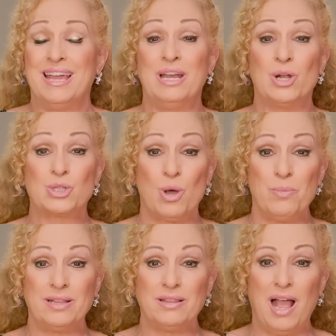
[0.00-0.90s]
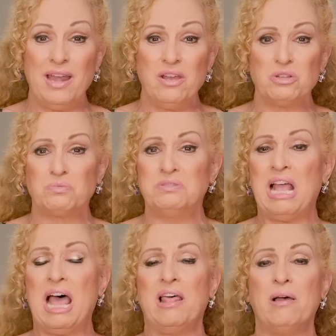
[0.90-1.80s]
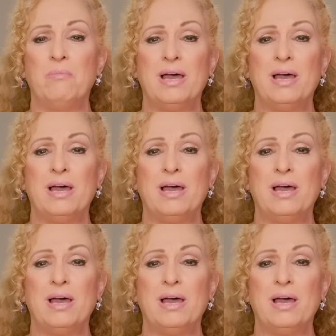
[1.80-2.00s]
y los comentarios nada